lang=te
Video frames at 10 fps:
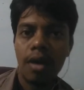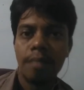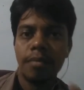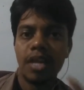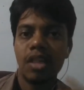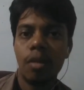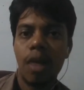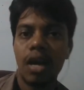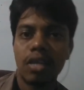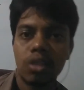మీ అందరూ
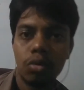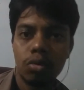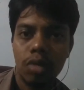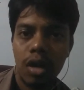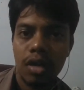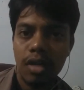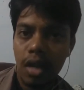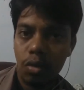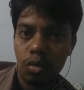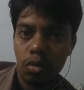బాగా చదువుతున్నారని నేను
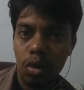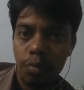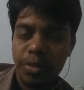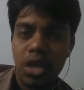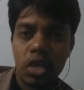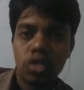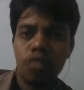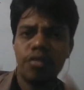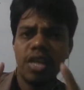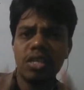అనుకుంటున్నాను సో
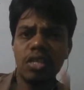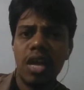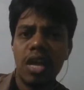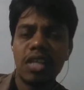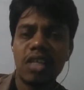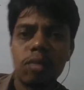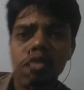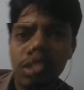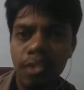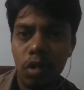ఫ్రెండ్స్ ఎగ్జామ్
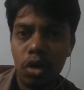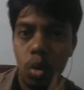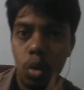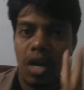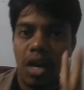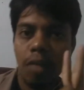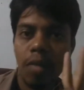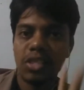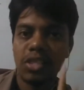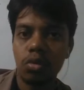వచ్చేసి మనకు టూ హండ్రెడ్
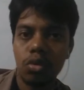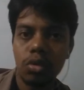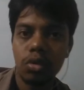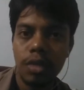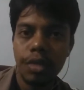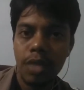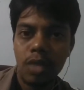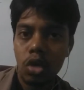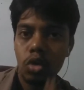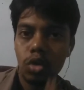మార్క్స్కి ఉంటుంది
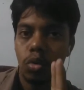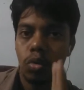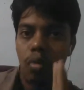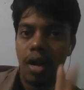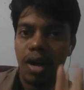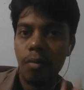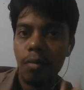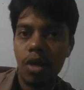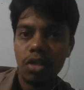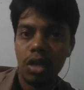టూ హండ్రెడ్
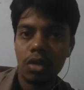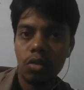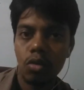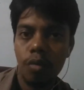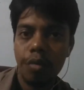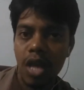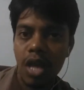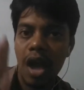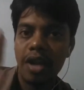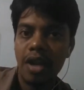మార్క్స్ అందులో
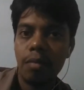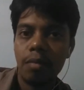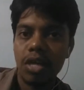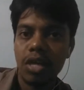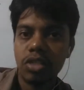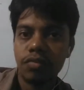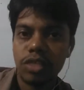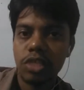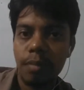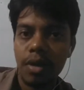హండ్రెడ్ మార్క్స్
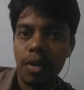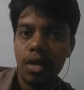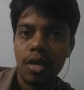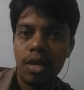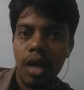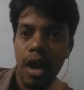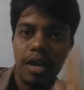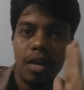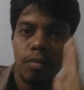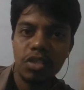ఫస్ట్ పేపర్
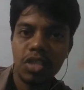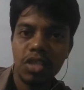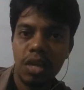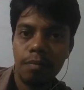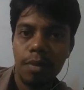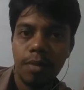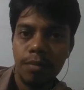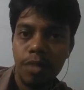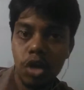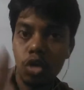హండ్రెడ్ మార్క్స్ సెకండ్
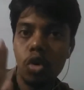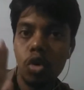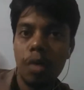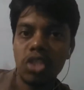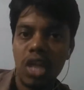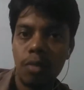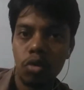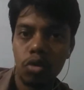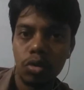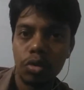పేపర్ టూ అవర్స్ టైం
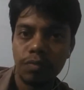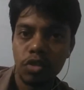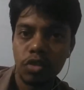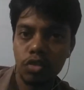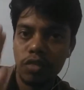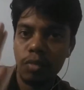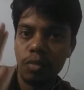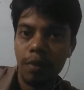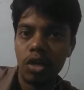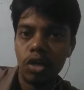ఉంటుంది సో ఫస్ట్
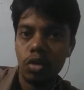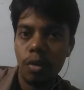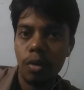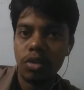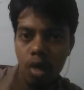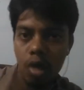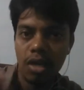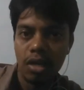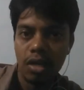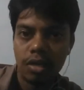పేపర్కి టూ అవర్స్ మార్నింగ్